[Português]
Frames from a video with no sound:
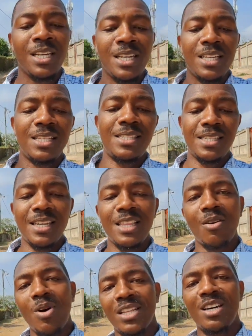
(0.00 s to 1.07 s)
e de seguida
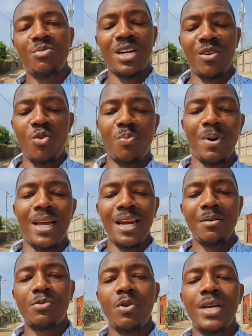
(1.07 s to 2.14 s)
guardamos rancor para aquela
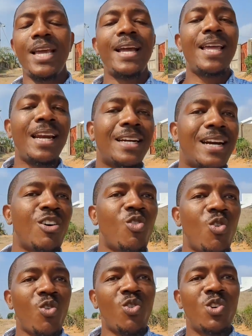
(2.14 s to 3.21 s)
pessoa e aquele
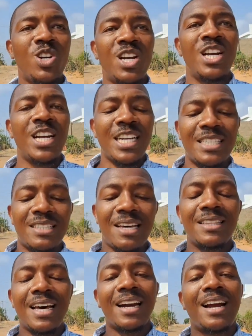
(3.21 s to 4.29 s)
rancor está a
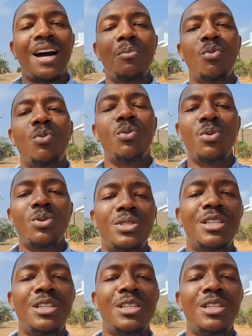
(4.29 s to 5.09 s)
dar cabo de